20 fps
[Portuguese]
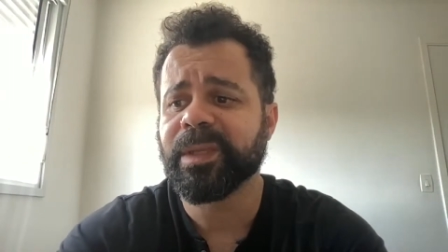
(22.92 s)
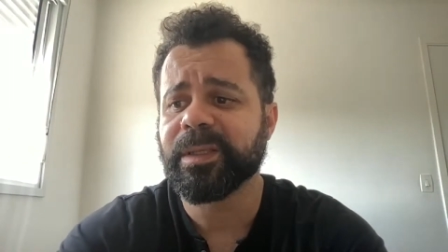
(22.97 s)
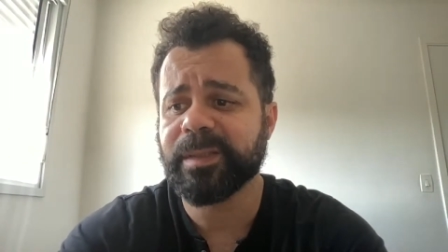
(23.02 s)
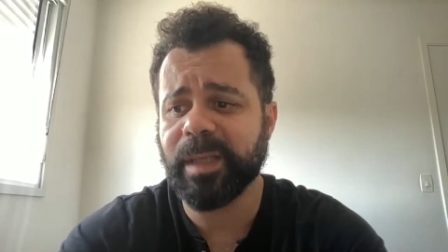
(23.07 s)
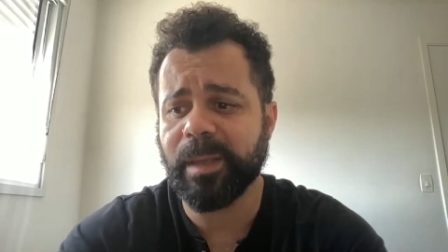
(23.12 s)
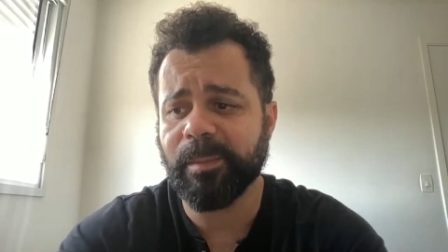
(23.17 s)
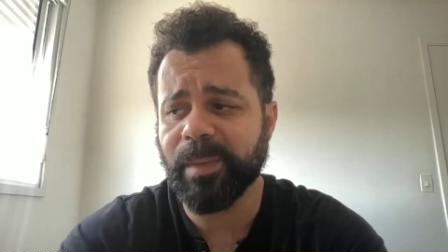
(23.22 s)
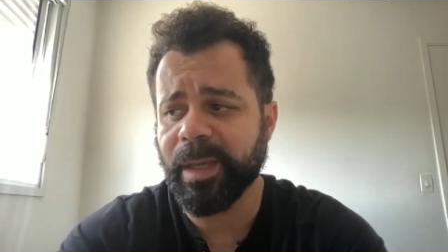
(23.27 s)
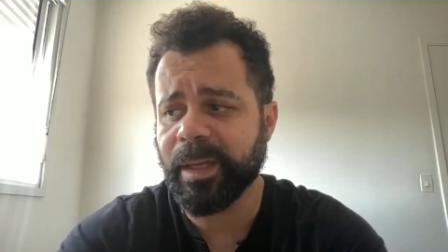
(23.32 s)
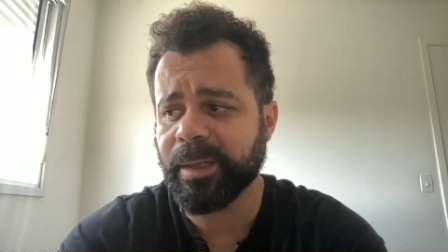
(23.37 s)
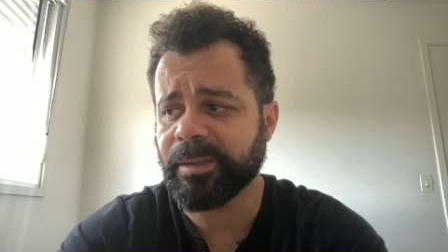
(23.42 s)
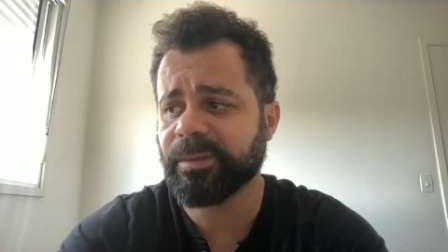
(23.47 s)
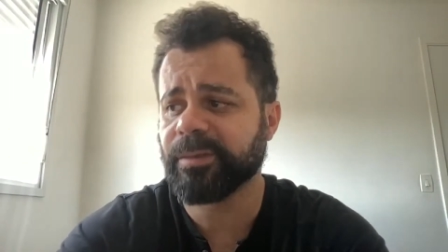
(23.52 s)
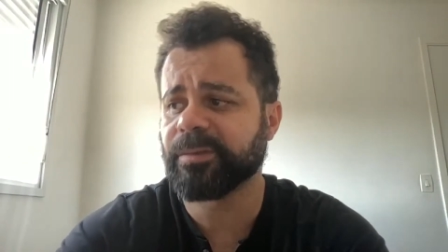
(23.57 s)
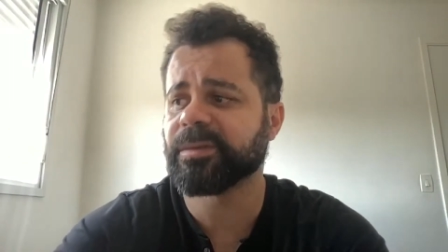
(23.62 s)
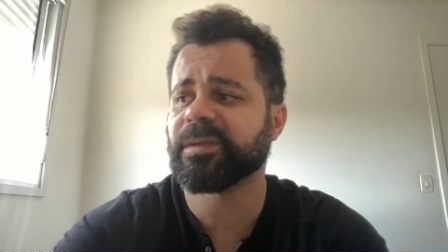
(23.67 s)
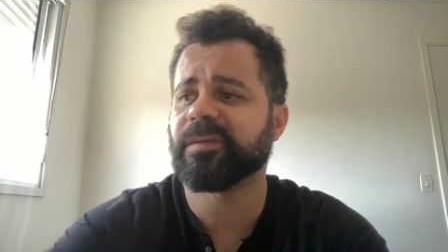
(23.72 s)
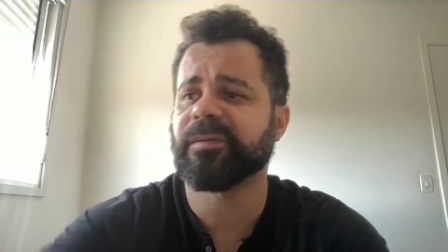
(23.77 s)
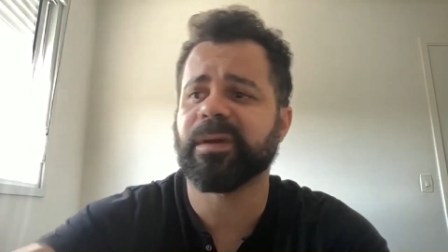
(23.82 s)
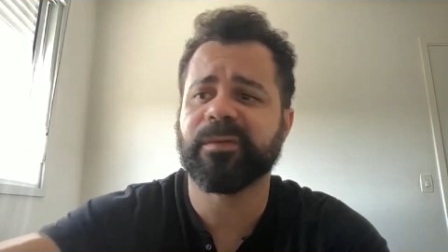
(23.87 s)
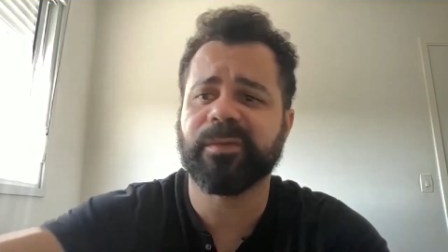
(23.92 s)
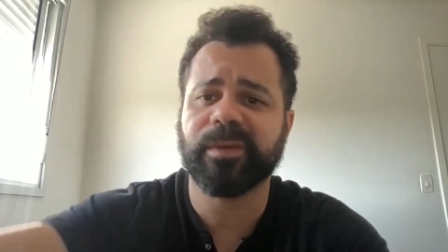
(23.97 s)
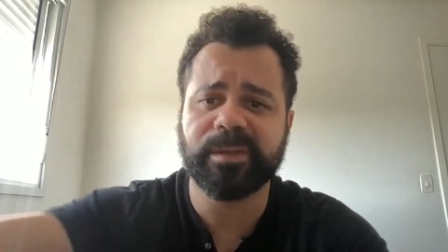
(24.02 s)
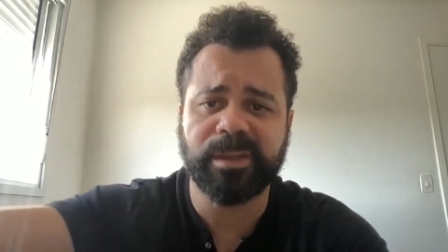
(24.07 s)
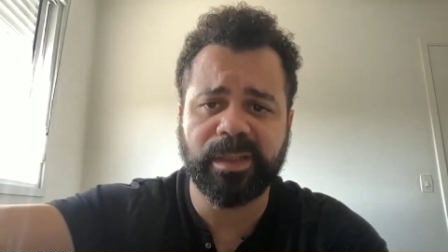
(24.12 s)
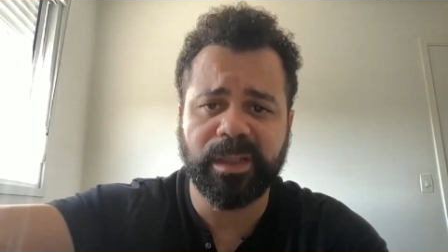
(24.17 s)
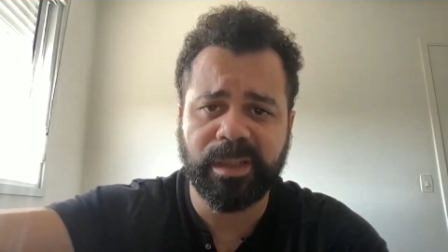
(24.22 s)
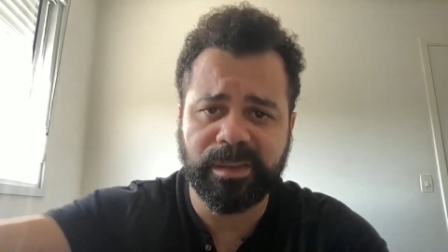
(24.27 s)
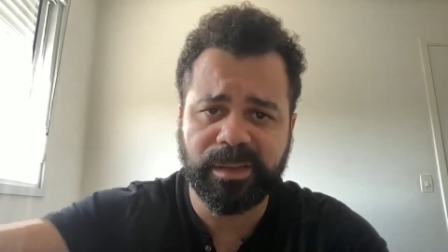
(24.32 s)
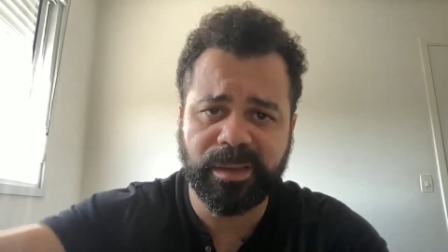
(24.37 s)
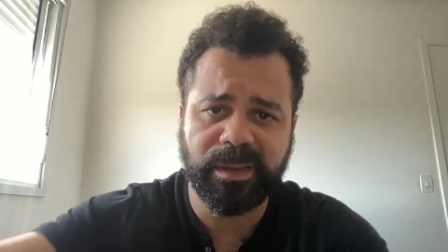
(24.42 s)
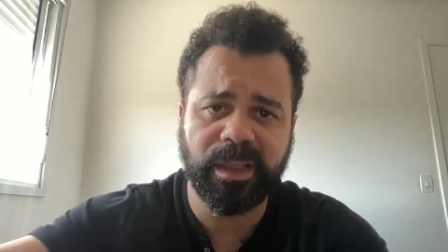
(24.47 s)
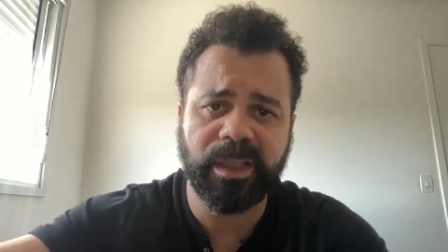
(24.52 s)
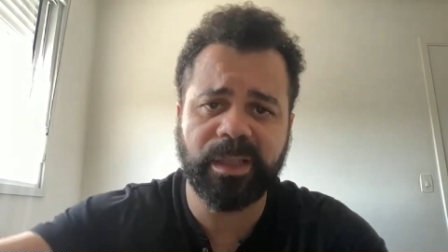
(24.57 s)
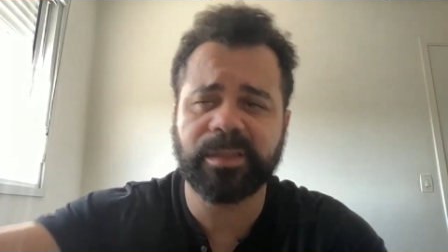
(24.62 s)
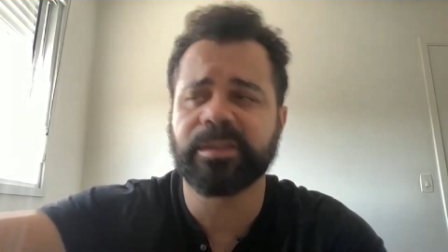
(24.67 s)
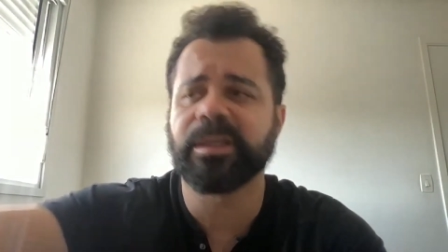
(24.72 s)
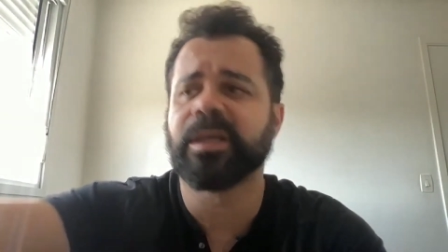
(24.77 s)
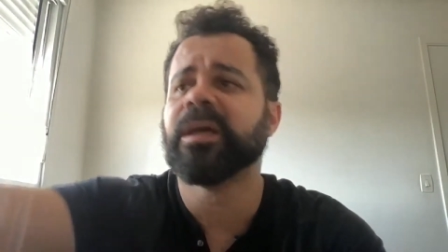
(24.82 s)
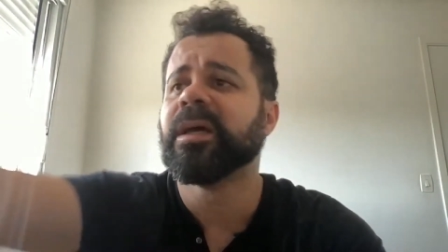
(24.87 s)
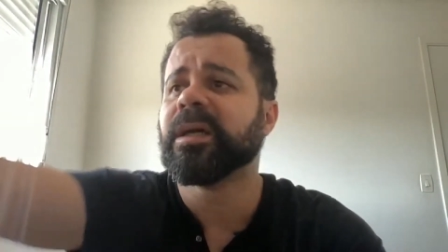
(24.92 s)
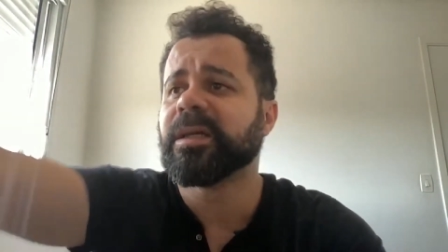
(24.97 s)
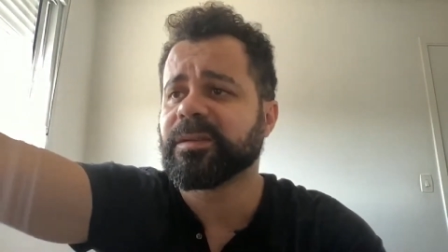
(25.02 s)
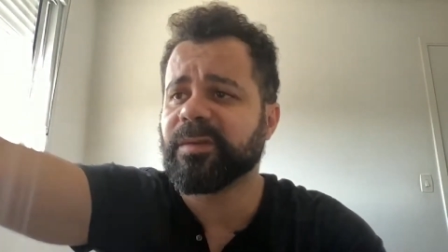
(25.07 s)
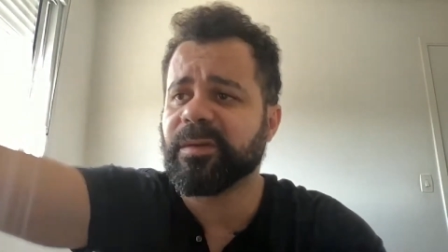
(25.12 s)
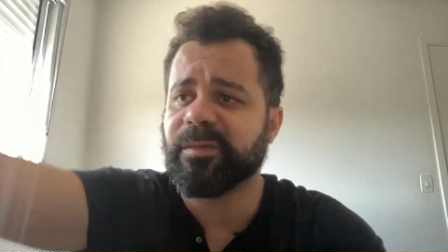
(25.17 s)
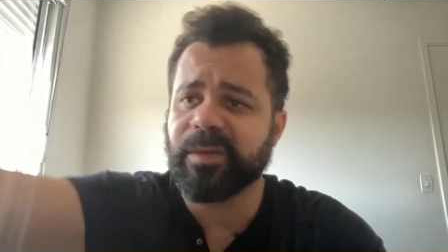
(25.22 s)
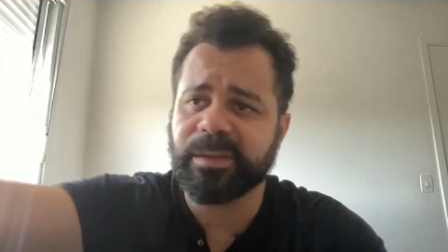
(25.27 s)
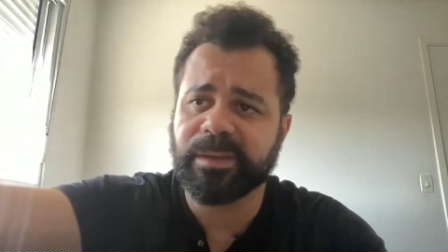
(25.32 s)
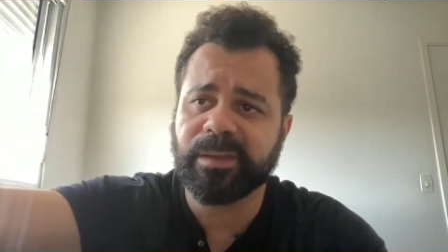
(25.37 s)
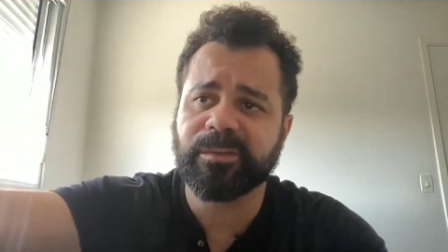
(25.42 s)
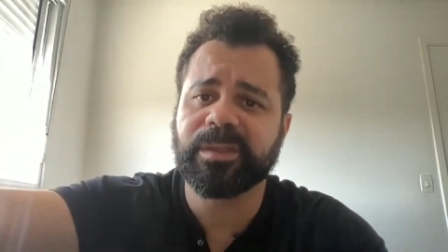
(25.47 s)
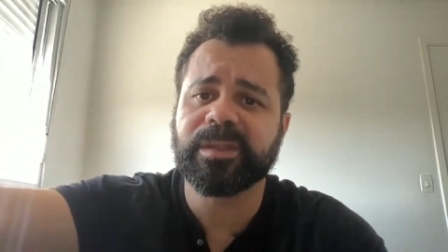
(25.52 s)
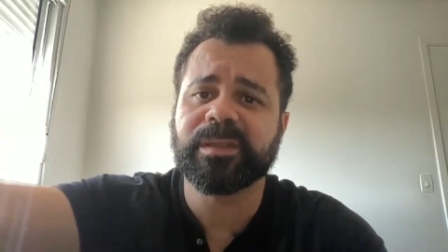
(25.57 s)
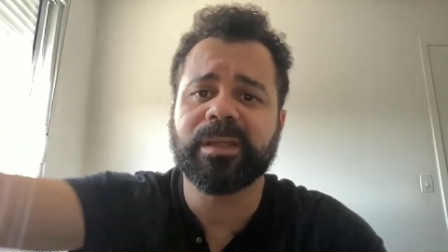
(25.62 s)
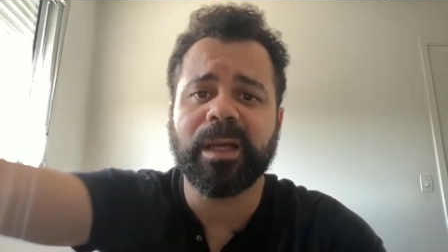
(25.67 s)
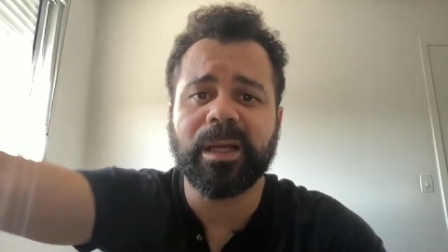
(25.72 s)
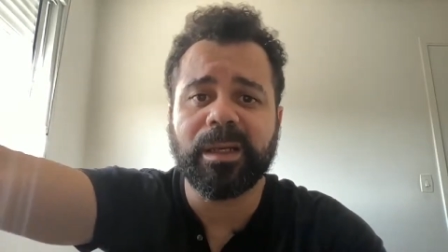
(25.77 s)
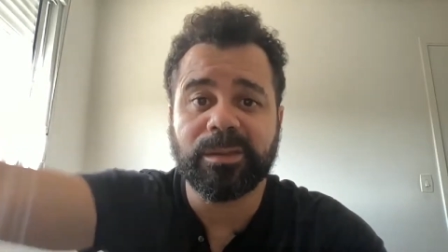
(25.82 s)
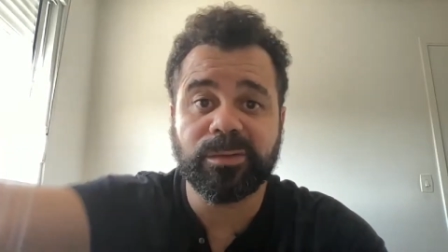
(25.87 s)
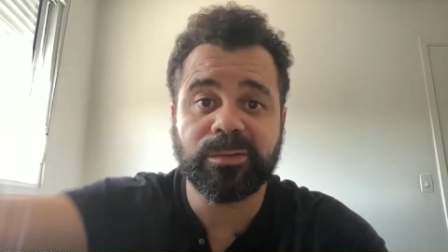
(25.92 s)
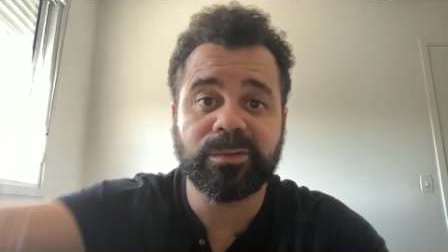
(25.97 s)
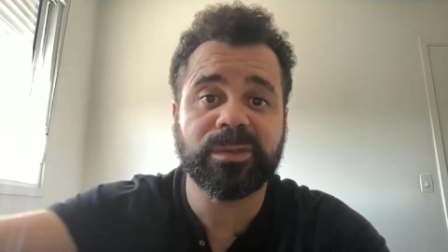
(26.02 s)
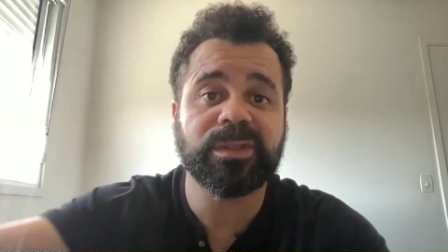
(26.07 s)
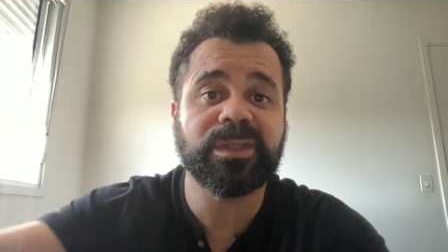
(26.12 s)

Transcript: Se é médico, você vai fazer residência, você vai fazer um estágio.